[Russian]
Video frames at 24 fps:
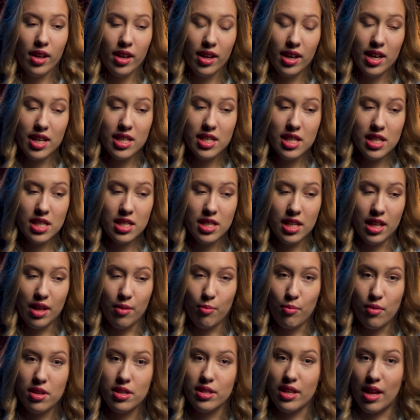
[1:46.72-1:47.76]
Родители,
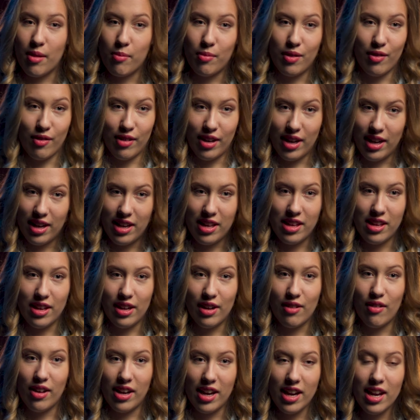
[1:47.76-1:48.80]
мы не знаем, говорили, не
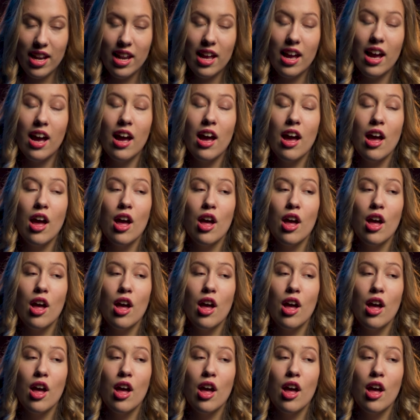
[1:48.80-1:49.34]
говорили,